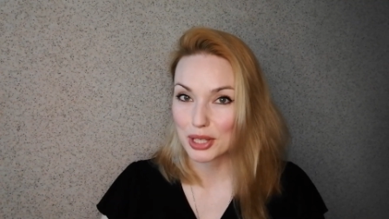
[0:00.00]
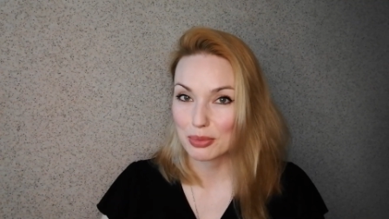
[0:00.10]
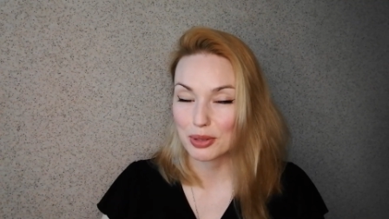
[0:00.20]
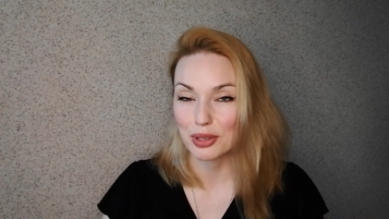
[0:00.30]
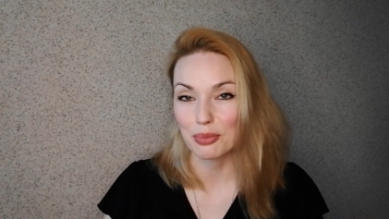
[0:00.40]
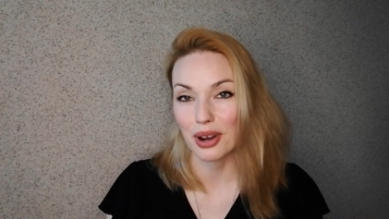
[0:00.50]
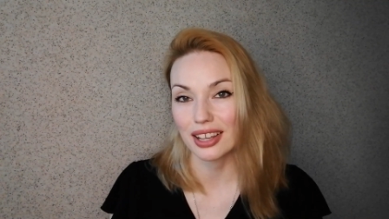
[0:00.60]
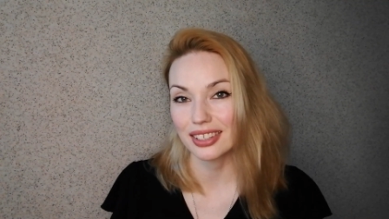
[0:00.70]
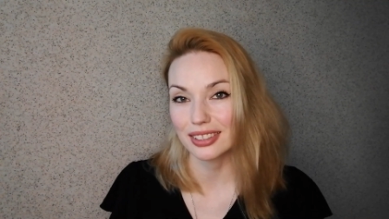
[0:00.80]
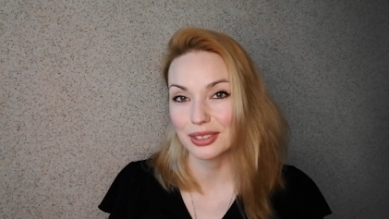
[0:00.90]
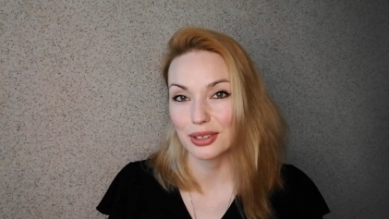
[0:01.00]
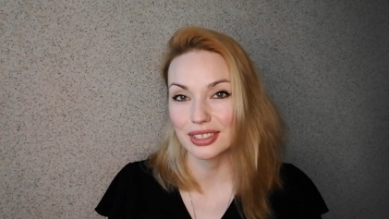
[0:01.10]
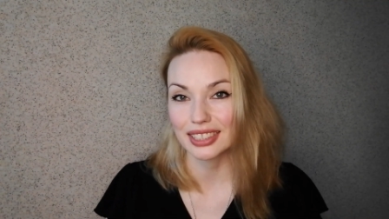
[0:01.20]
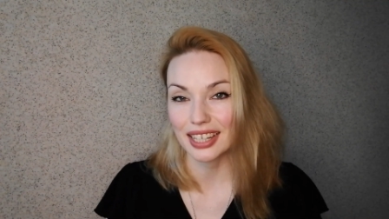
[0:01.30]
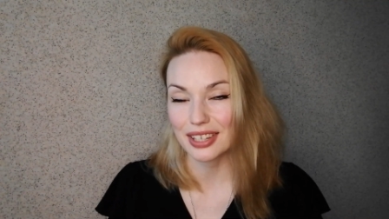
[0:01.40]
Спасибо за внимание. До
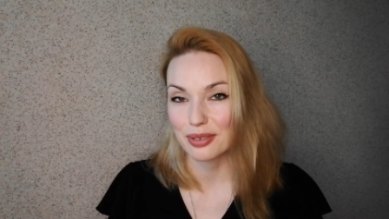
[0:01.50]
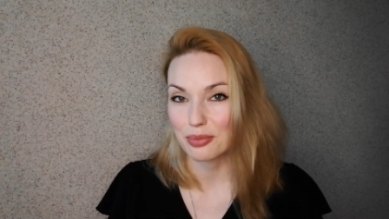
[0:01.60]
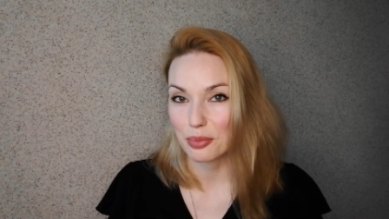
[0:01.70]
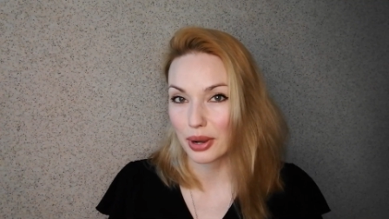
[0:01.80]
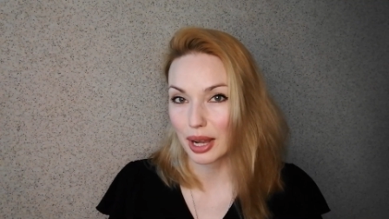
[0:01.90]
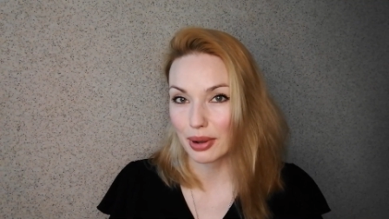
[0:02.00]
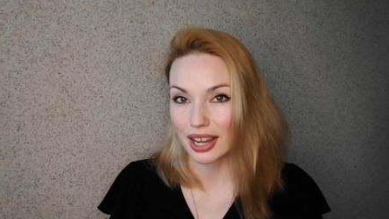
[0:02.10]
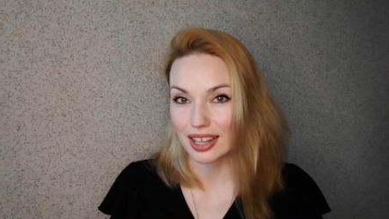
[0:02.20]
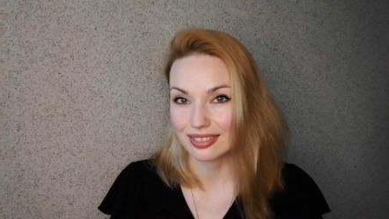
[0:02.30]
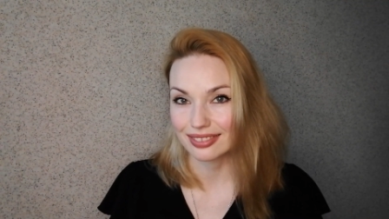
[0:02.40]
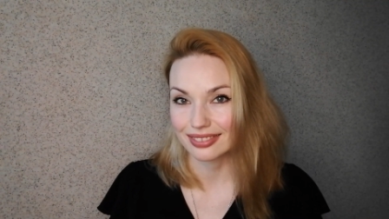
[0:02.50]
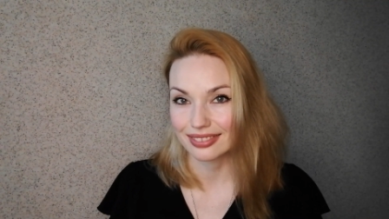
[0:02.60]
скорых встреч. Пока-пока.